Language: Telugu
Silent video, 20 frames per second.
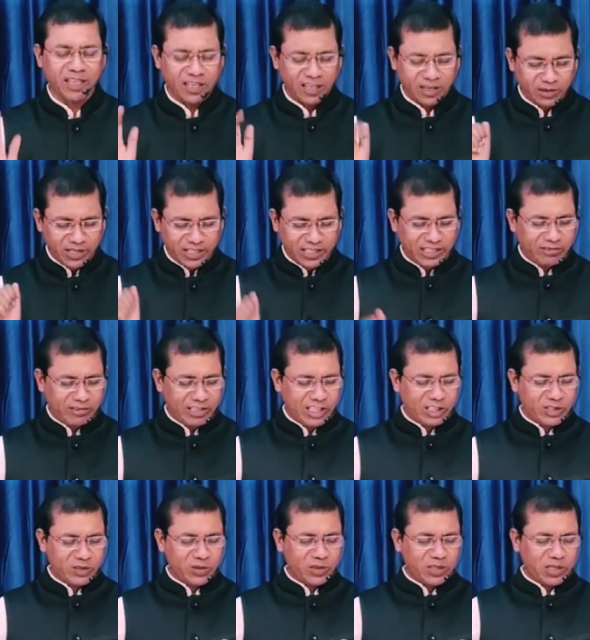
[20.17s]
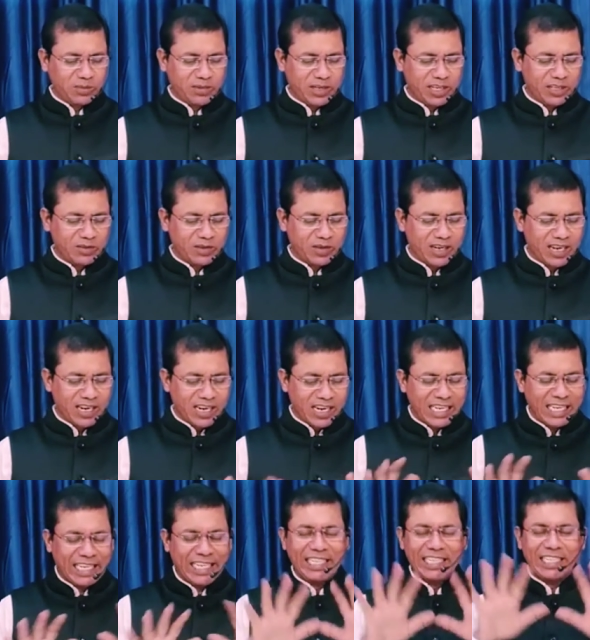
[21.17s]
అలలుయ దేవునికి స్తోత్రం కలుగును కాక
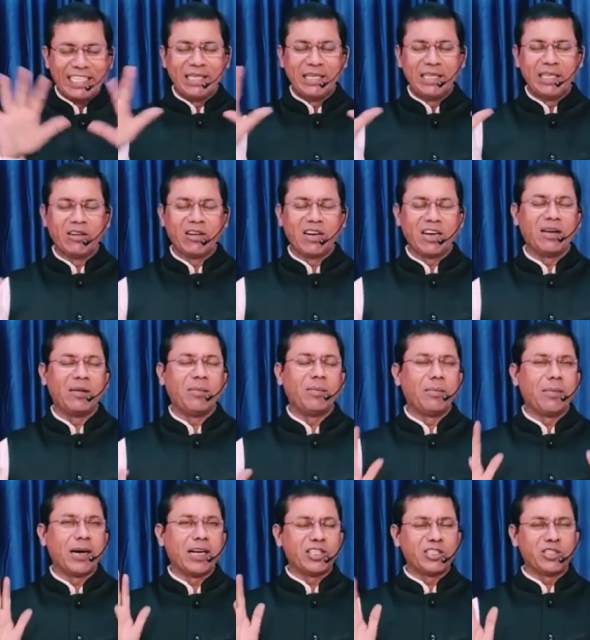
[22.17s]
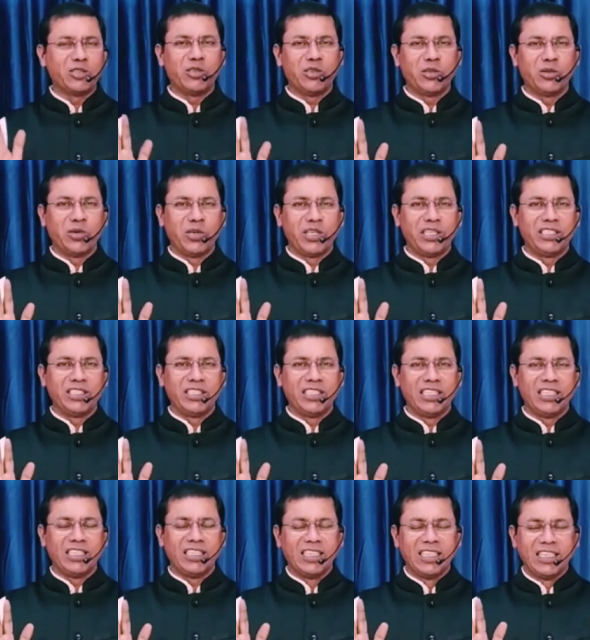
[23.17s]
ఈ యొక్క మనస్సును గురించి